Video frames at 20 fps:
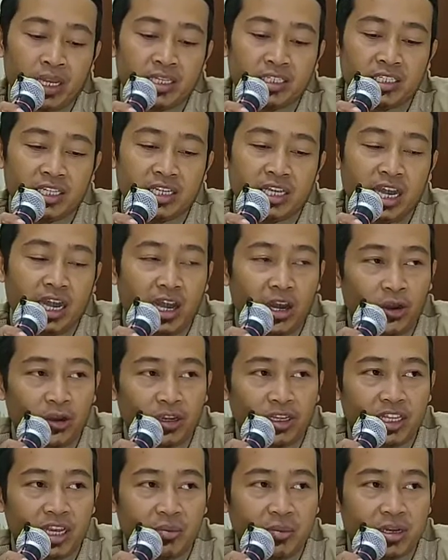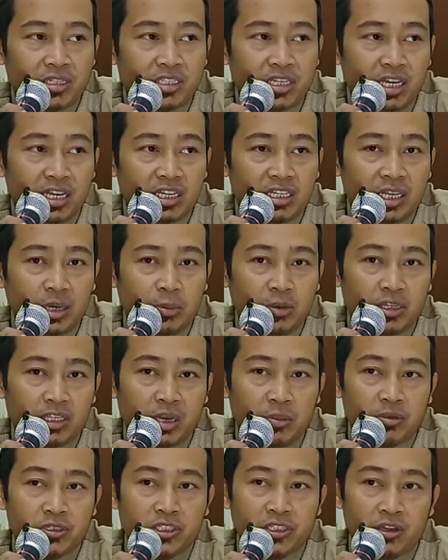sehingga kalau kita baca
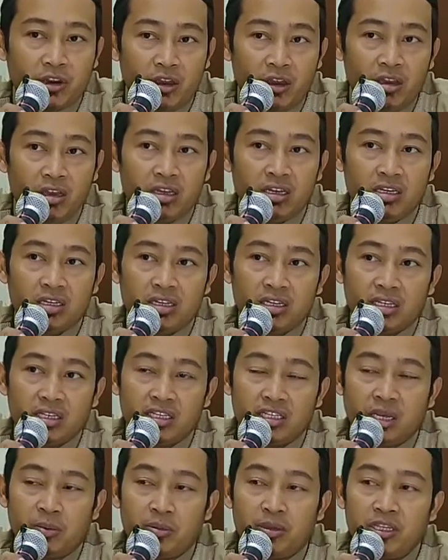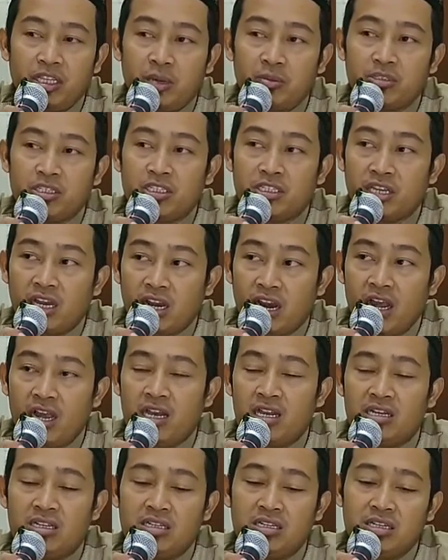kitab-kitab sirah kitab-kitab
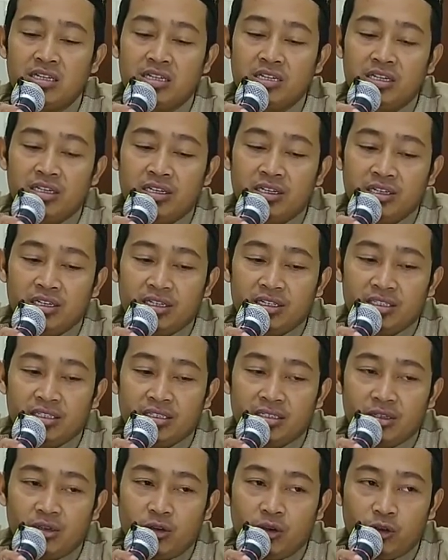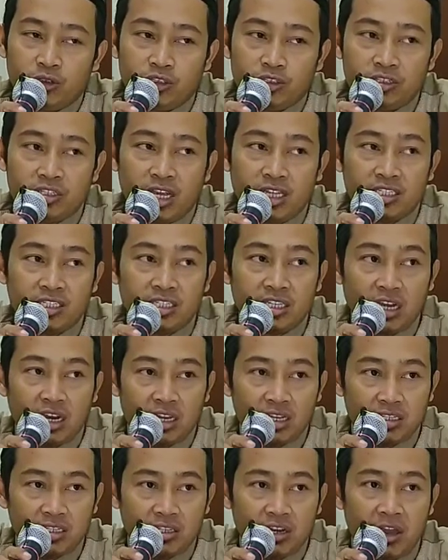sejarah khususnya
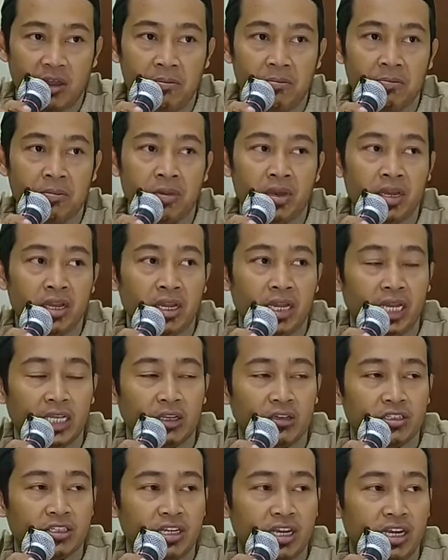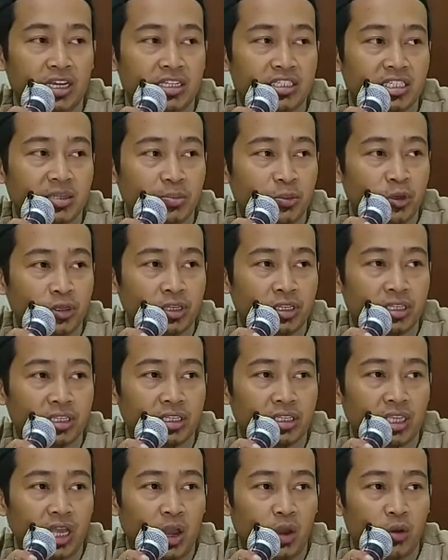sejarah Islam itu sering disebut
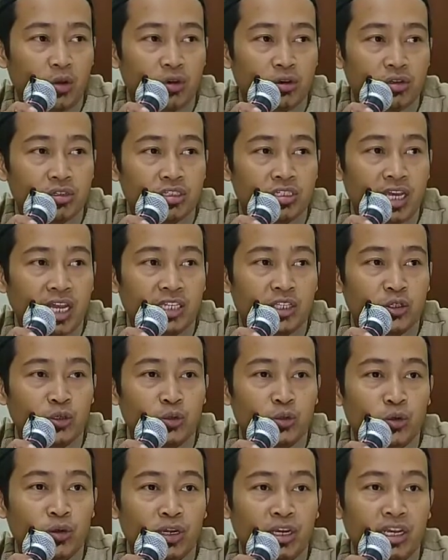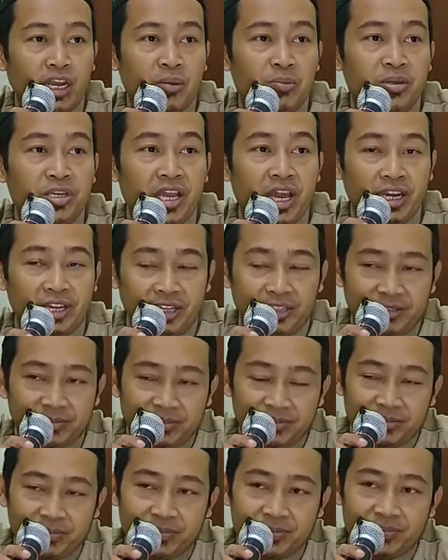tahun satu kenabian
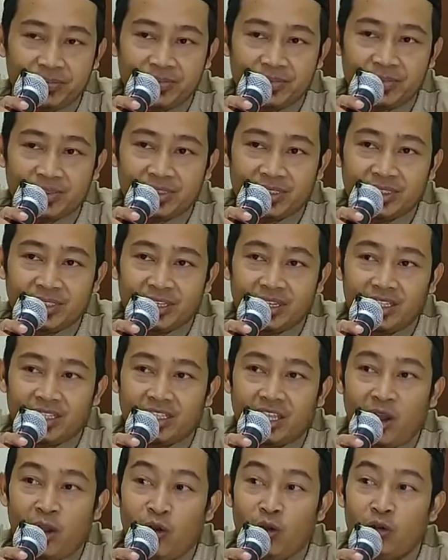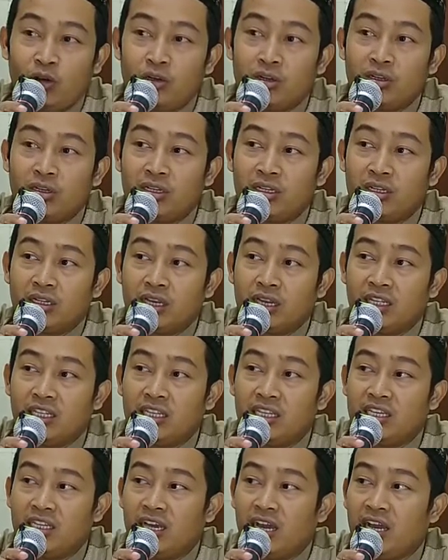tahun
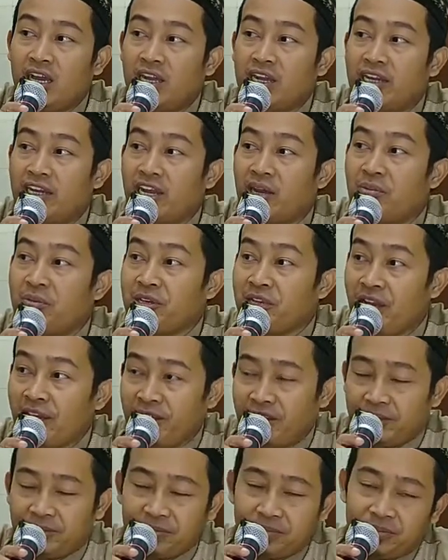ketiga kenabian